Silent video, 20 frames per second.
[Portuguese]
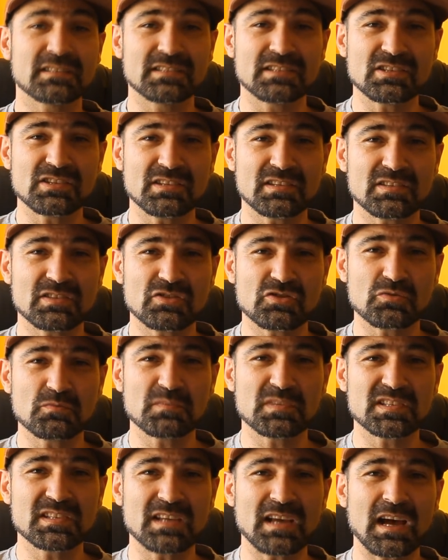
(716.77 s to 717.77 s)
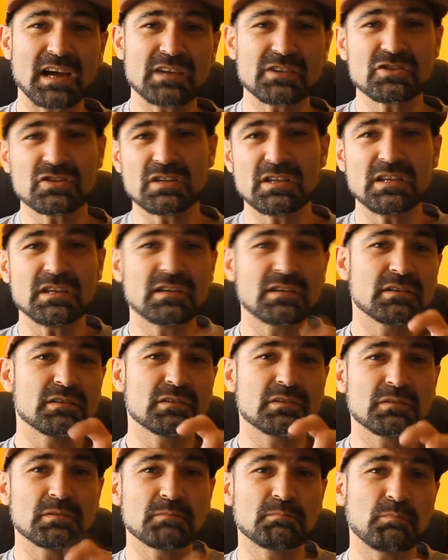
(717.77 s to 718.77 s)
resistências comerciais e
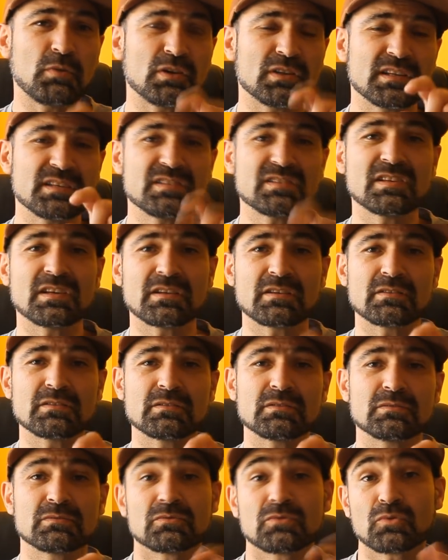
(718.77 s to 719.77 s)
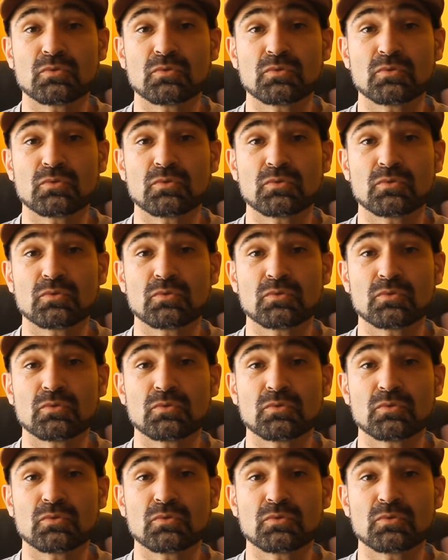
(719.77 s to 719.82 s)
que eh, podem ser eh,